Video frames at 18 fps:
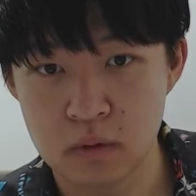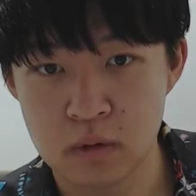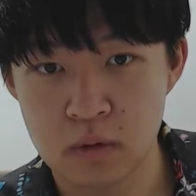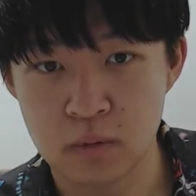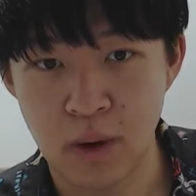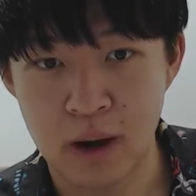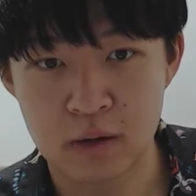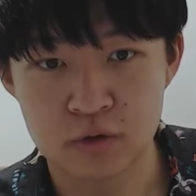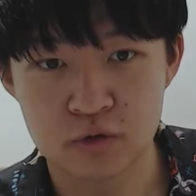
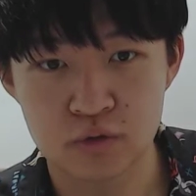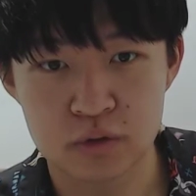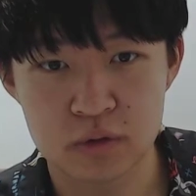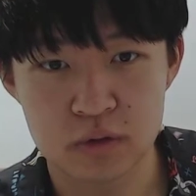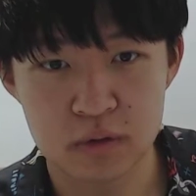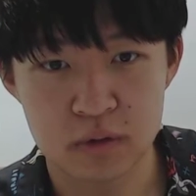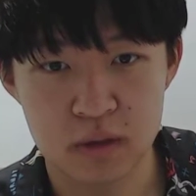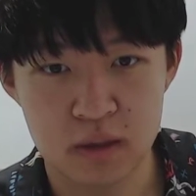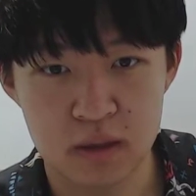그
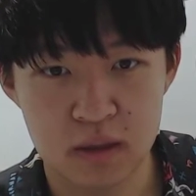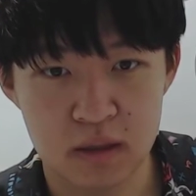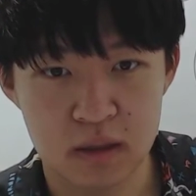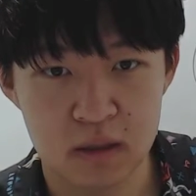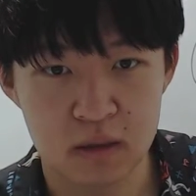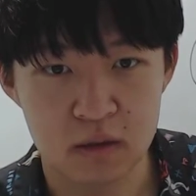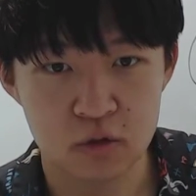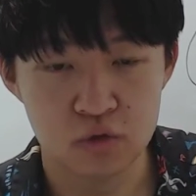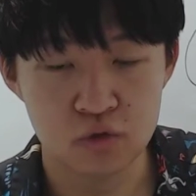
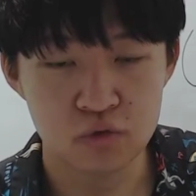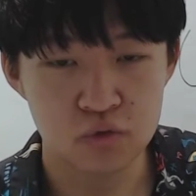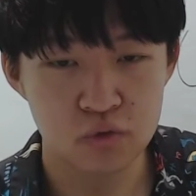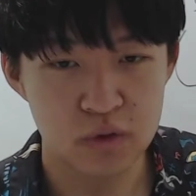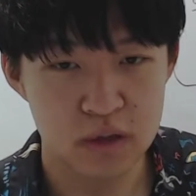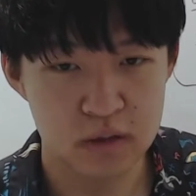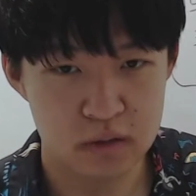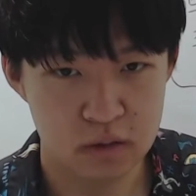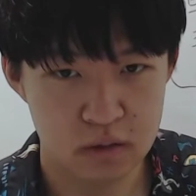왕족들이
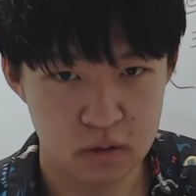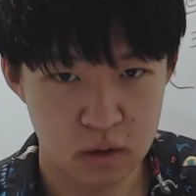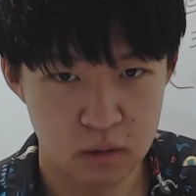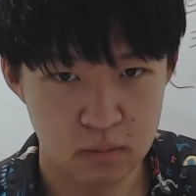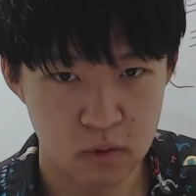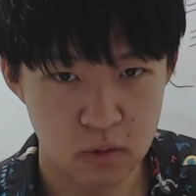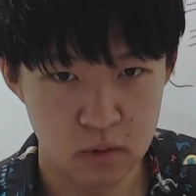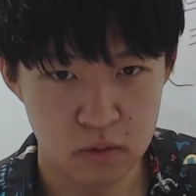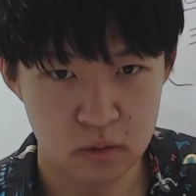중국에서
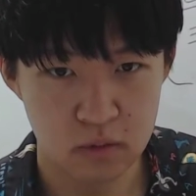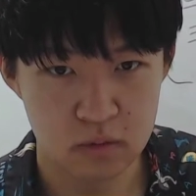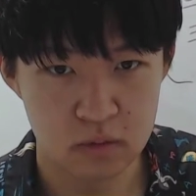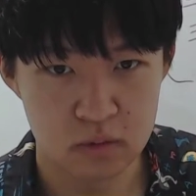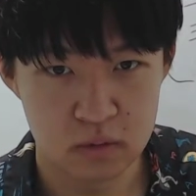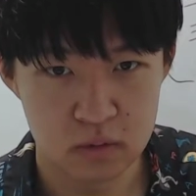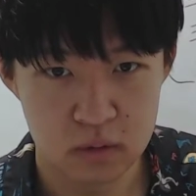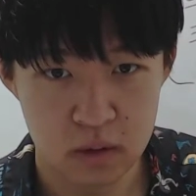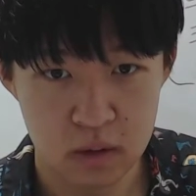
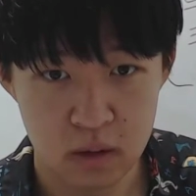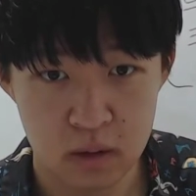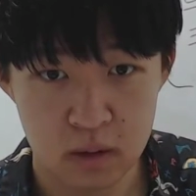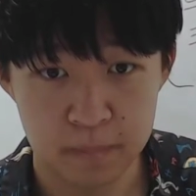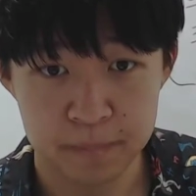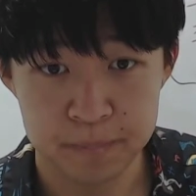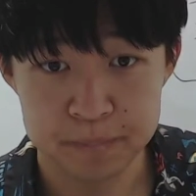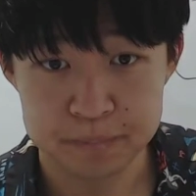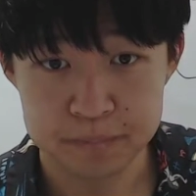넘어온
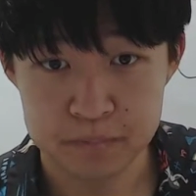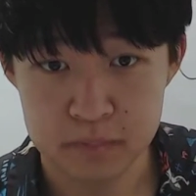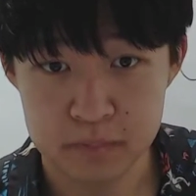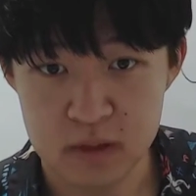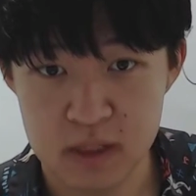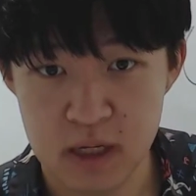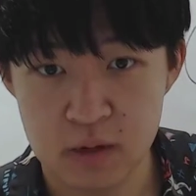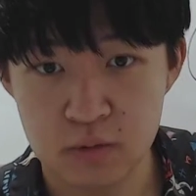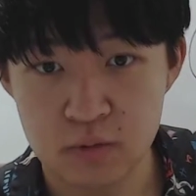
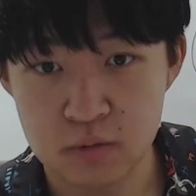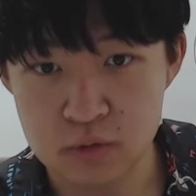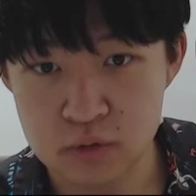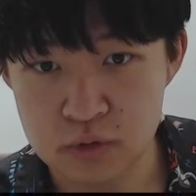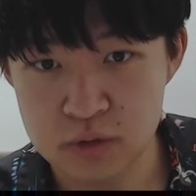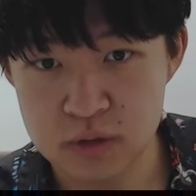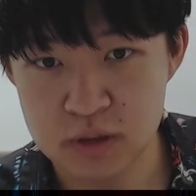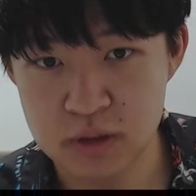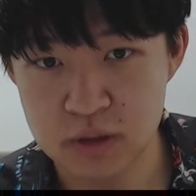제후
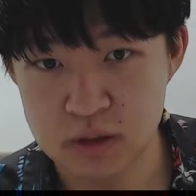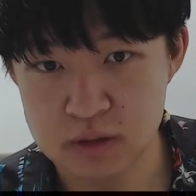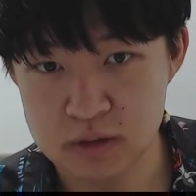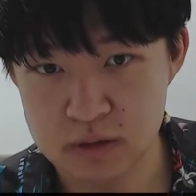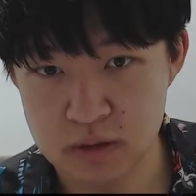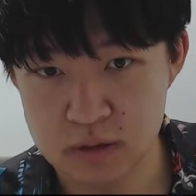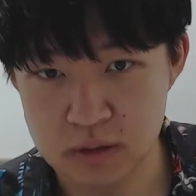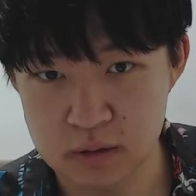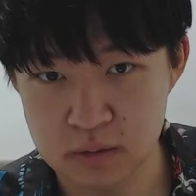
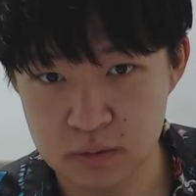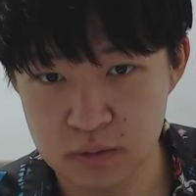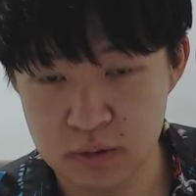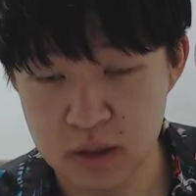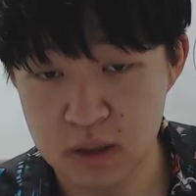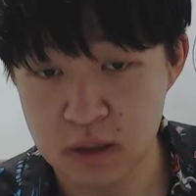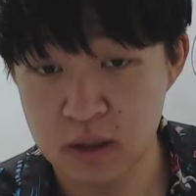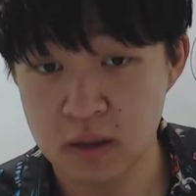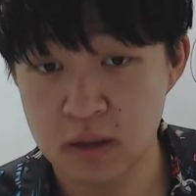출신이었어요.
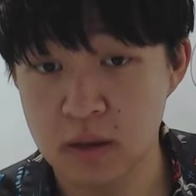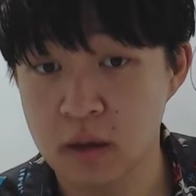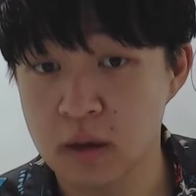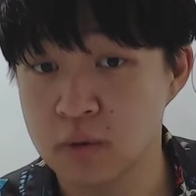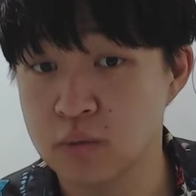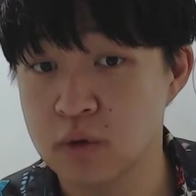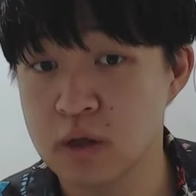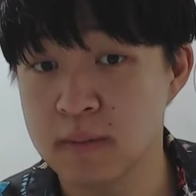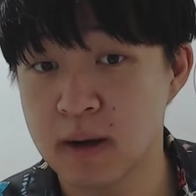우리
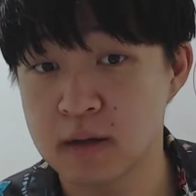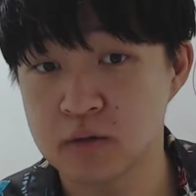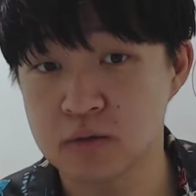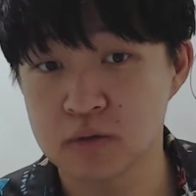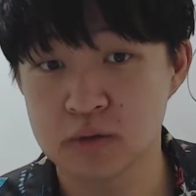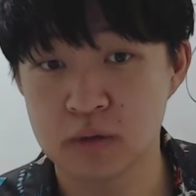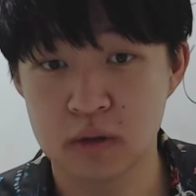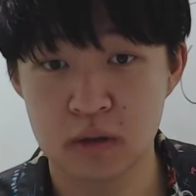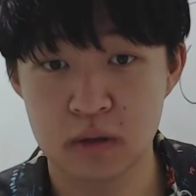
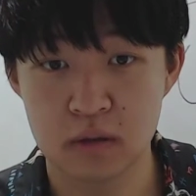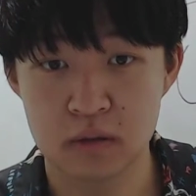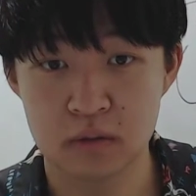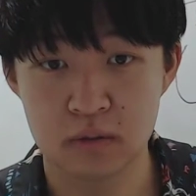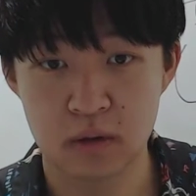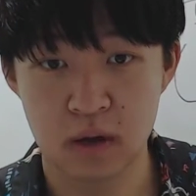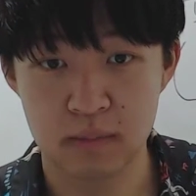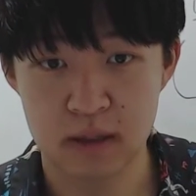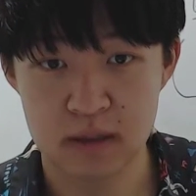
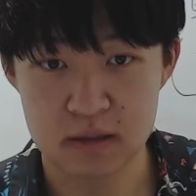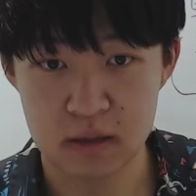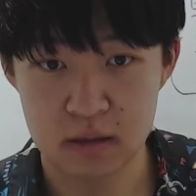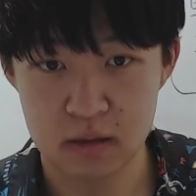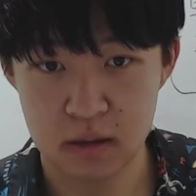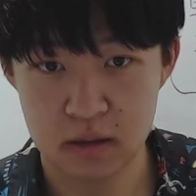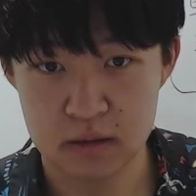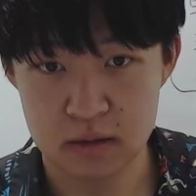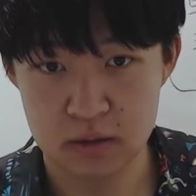위만조선과
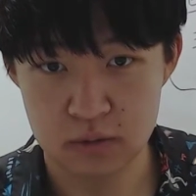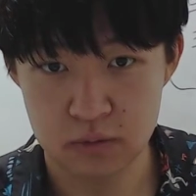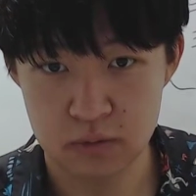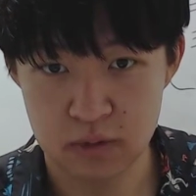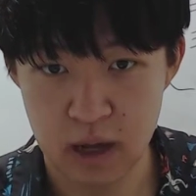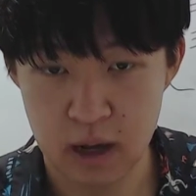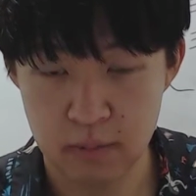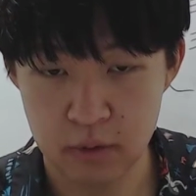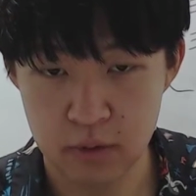
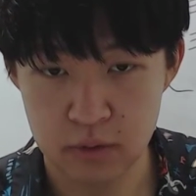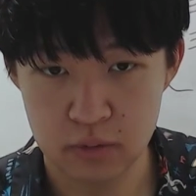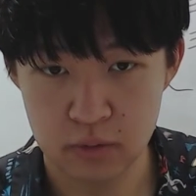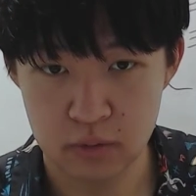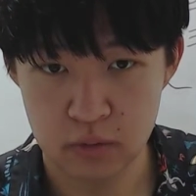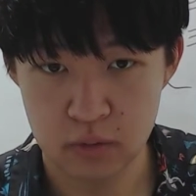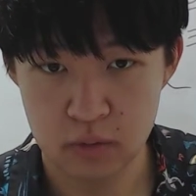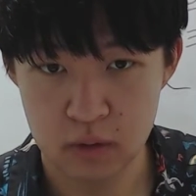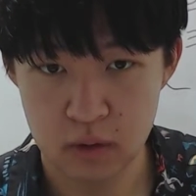마찬가지로
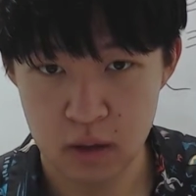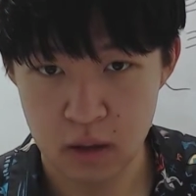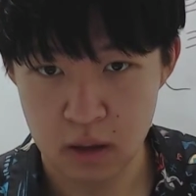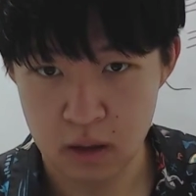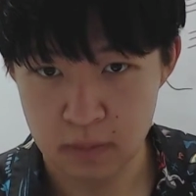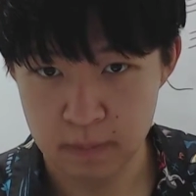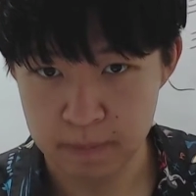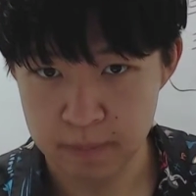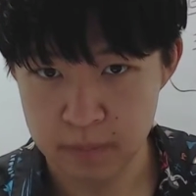남월도
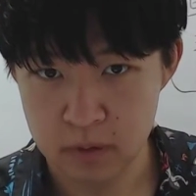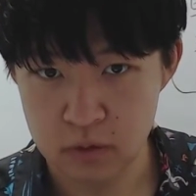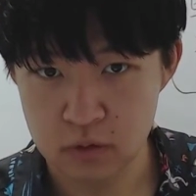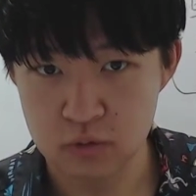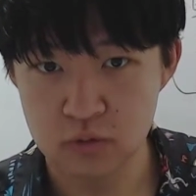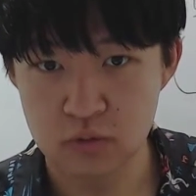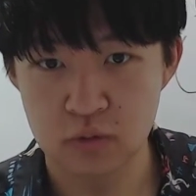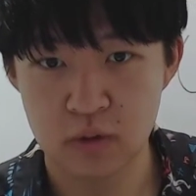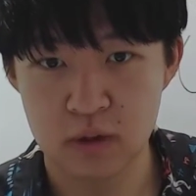
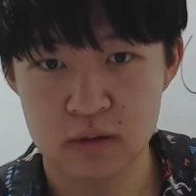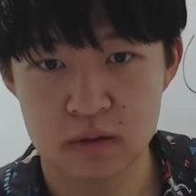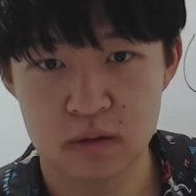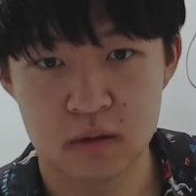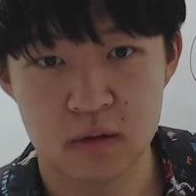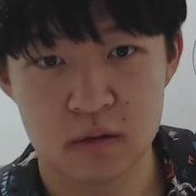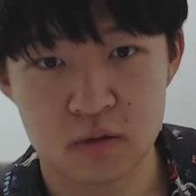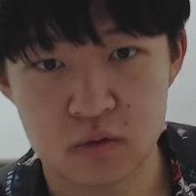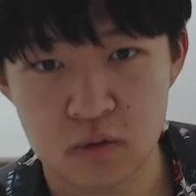
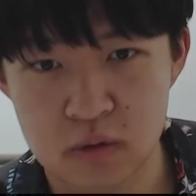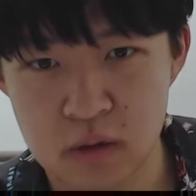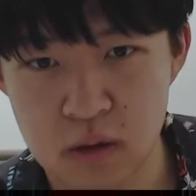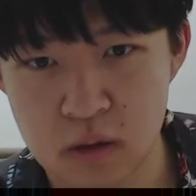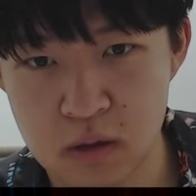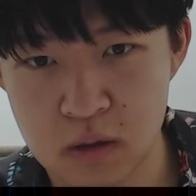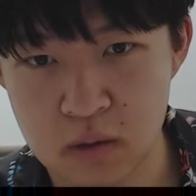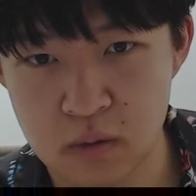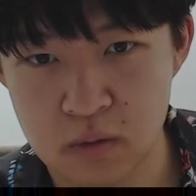중국에서
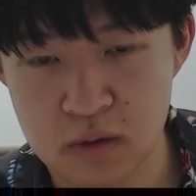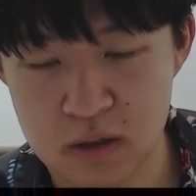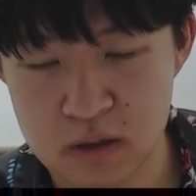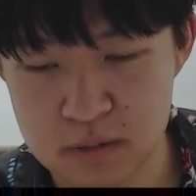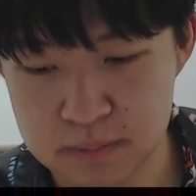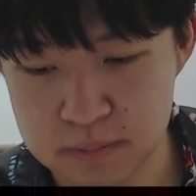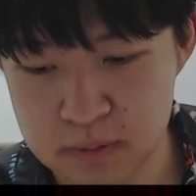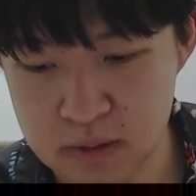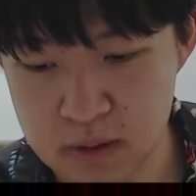
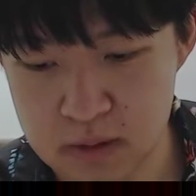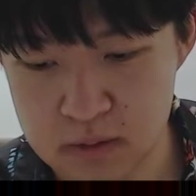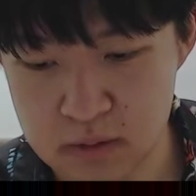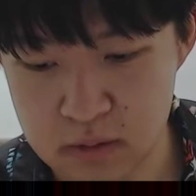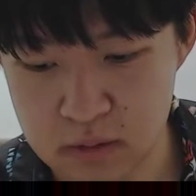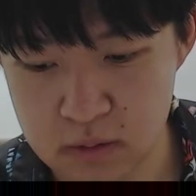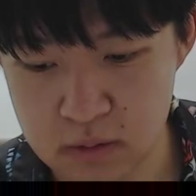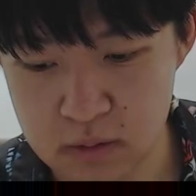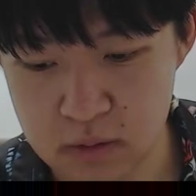쫓겨오다시피
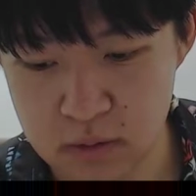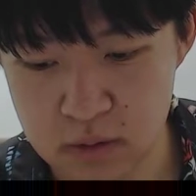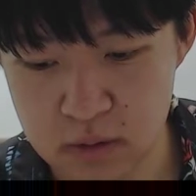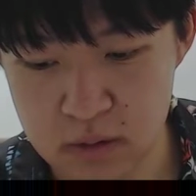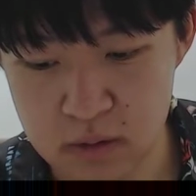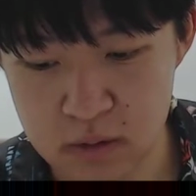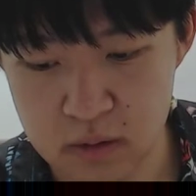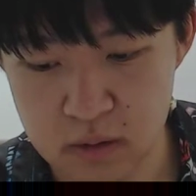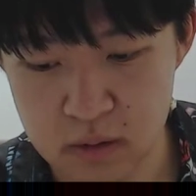해서
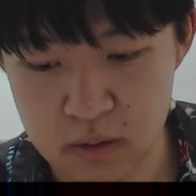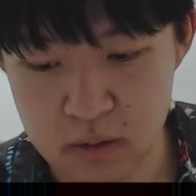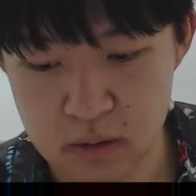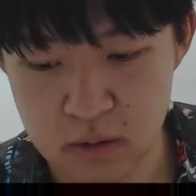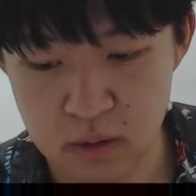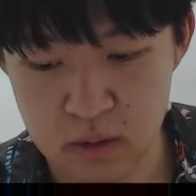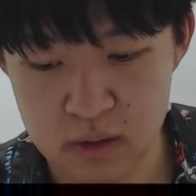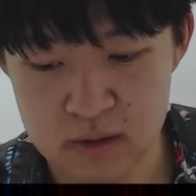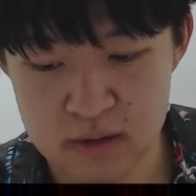여기를
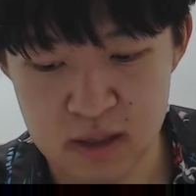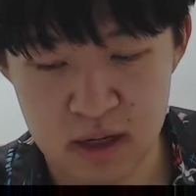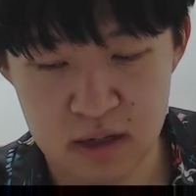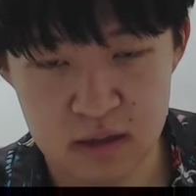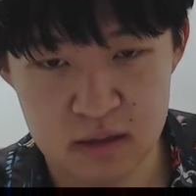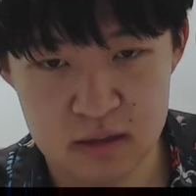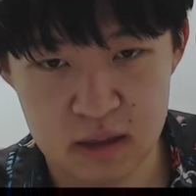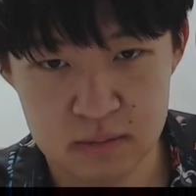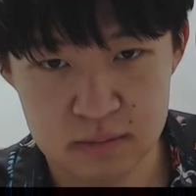여기
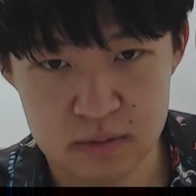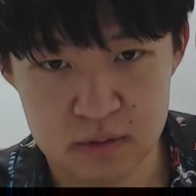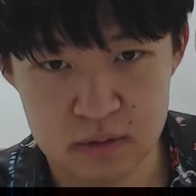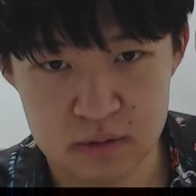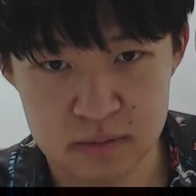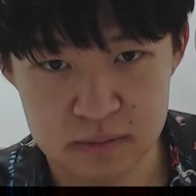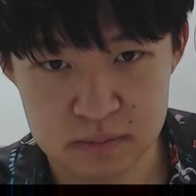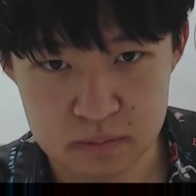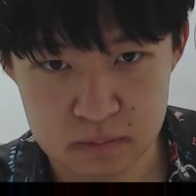자리
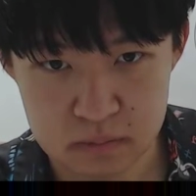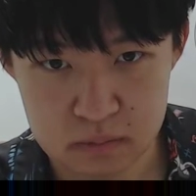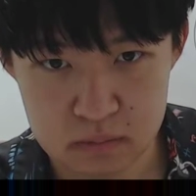잡은